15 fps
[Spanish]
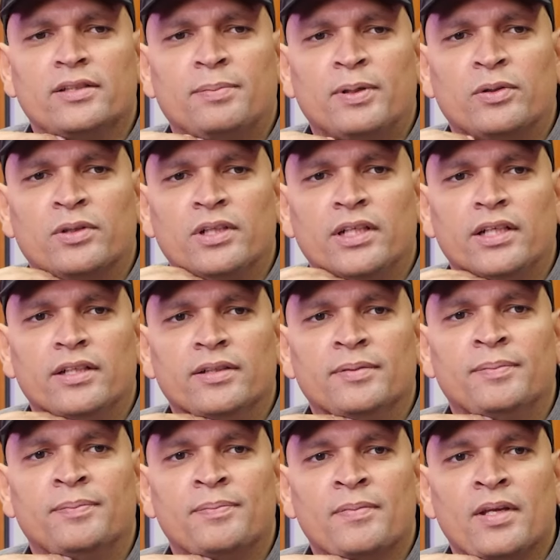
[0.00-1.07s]
pero tiene. Sí,
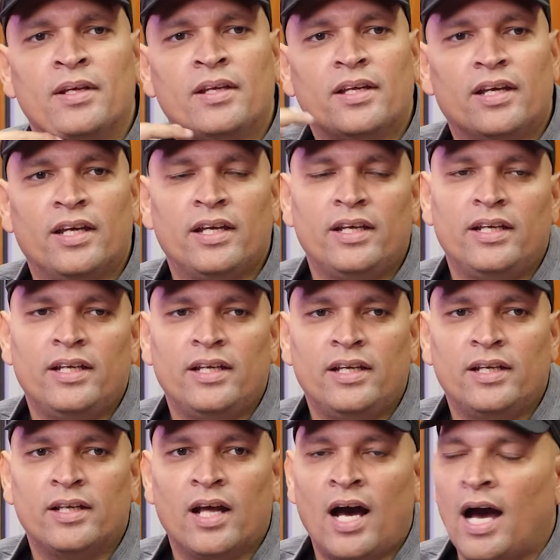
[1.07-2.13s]
claro, claro.
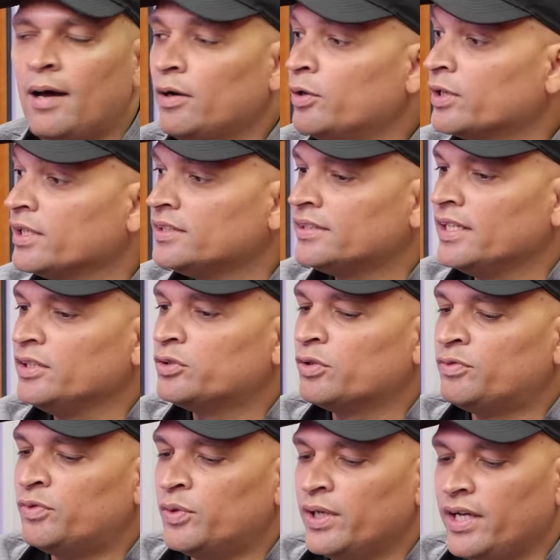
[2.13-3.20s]
Eh, ah, lo que se hizo
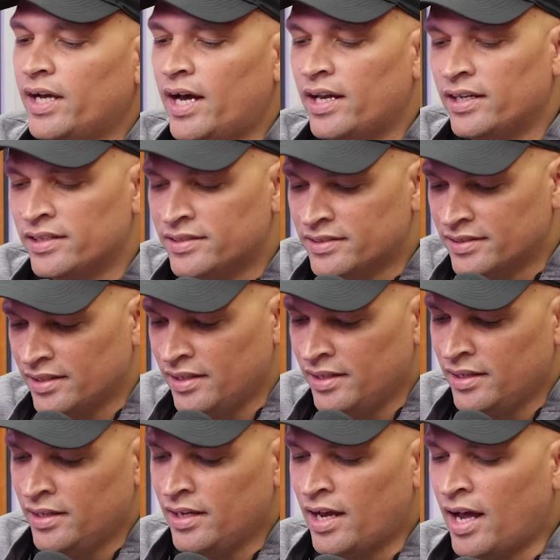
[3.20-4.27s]
fue, Alex,
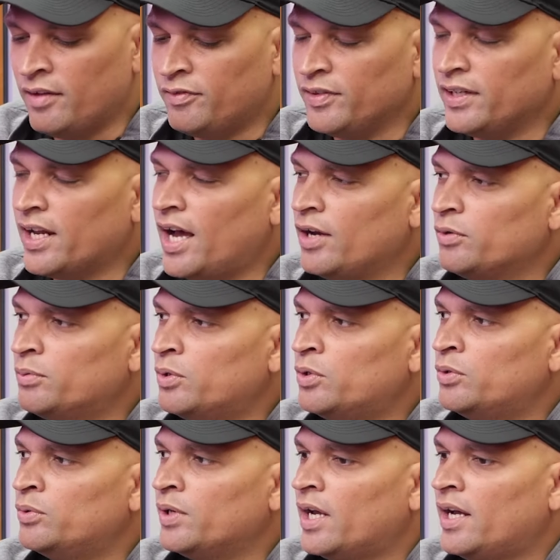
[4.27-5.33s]
al final hubo
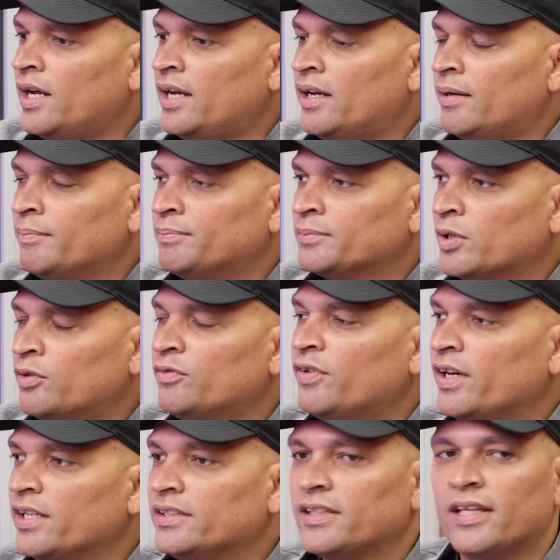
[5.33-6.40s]
una
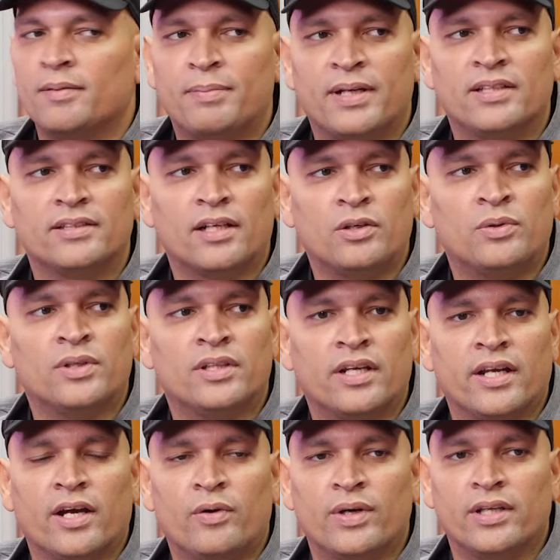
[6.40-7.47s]
conferencia de prensa con
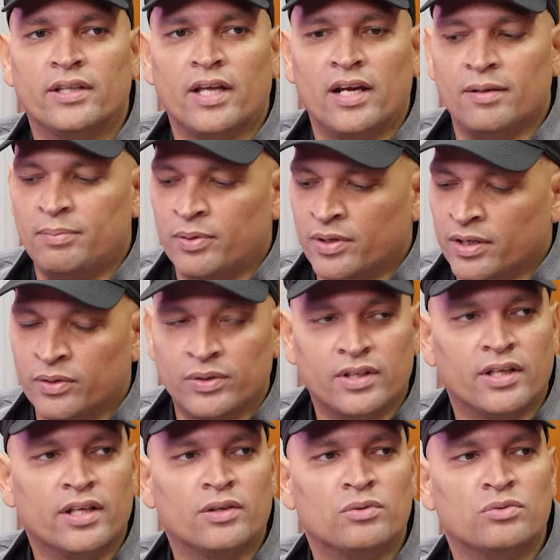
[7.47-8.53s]
Estrellas Orientales porque ellos
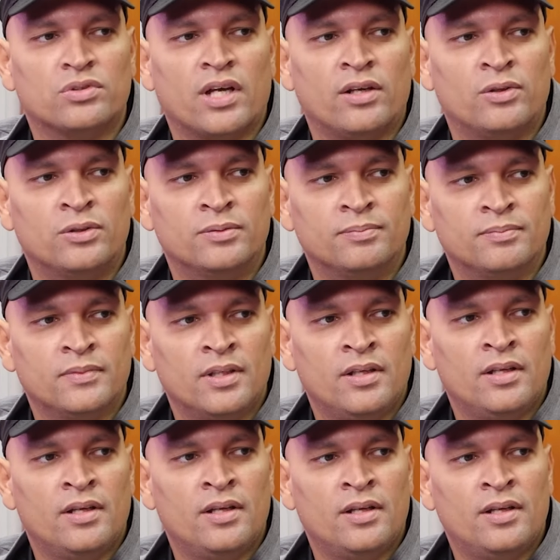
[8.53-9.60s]
tienen un salón.
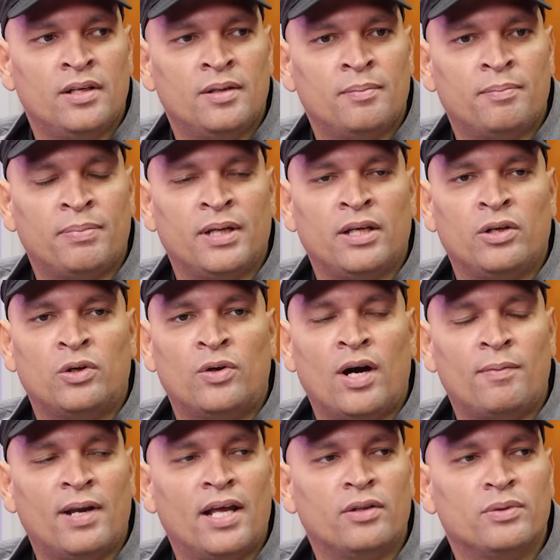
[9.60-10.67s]
Nuevo, grande. Pero
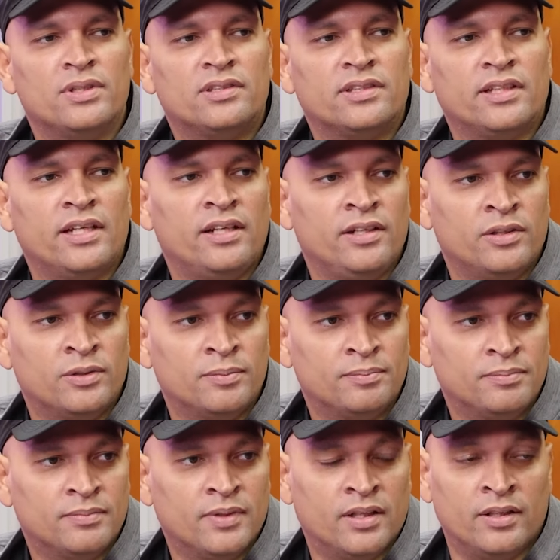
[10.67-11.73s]
hablando en serio,
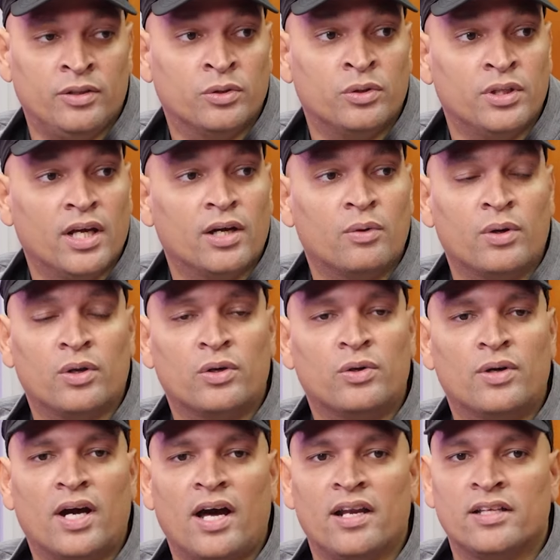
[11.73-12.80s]
eh, yo estoy de acuerdo
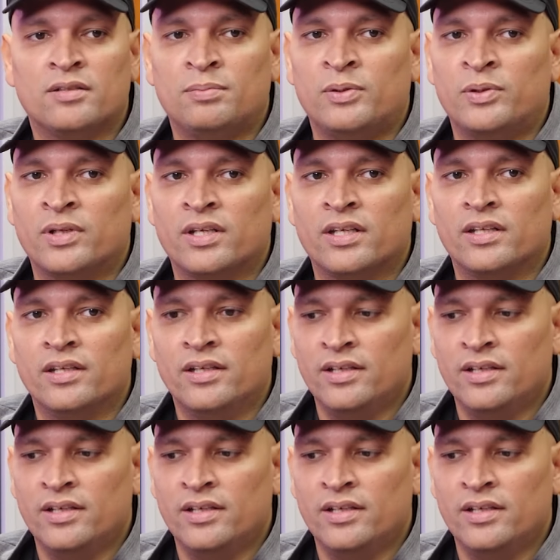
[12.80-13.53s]
con Alex porque